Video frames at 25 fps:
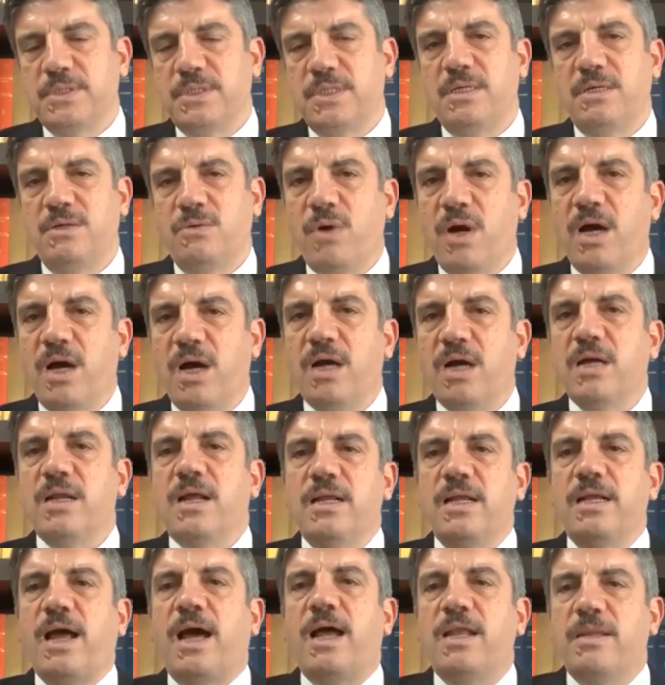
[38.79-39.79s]
هو عار على
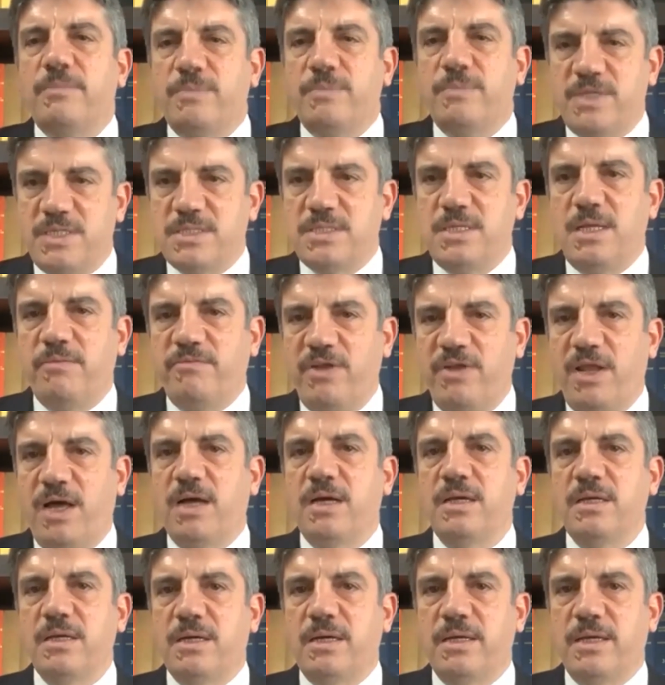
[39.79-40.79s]
العالم الاسلام في
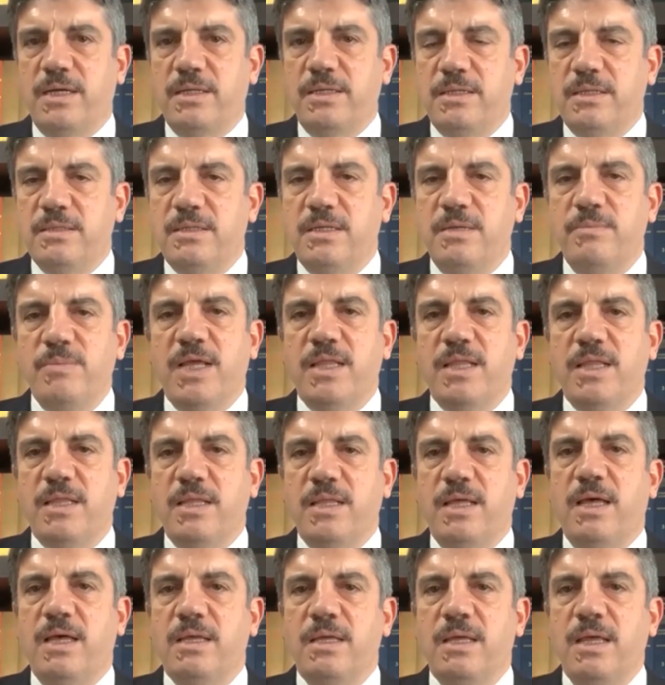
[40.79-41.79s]
الحقيقه يعني لماذا